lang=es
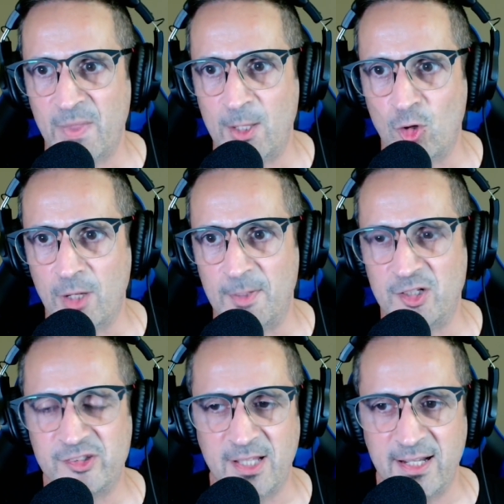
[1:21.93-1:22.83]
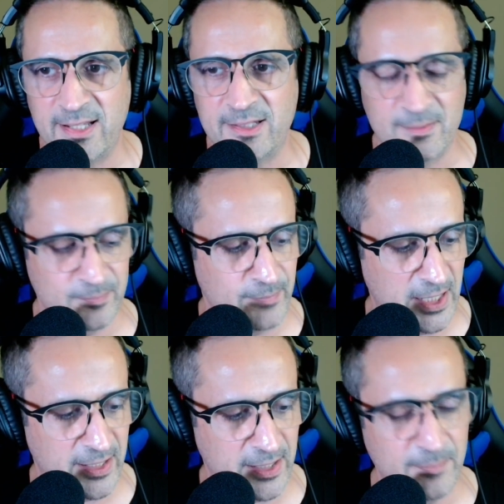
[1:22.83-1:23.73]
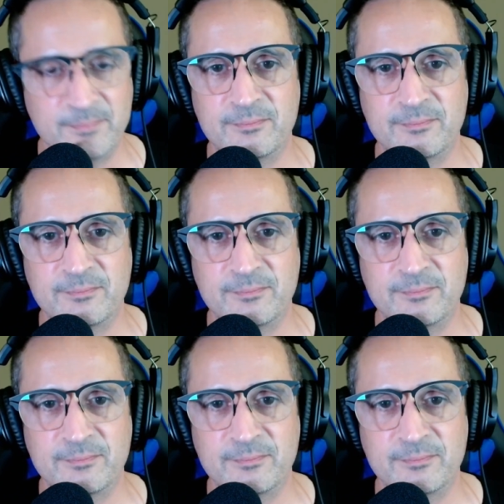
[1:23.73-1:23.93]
o que me lo instalé, vale que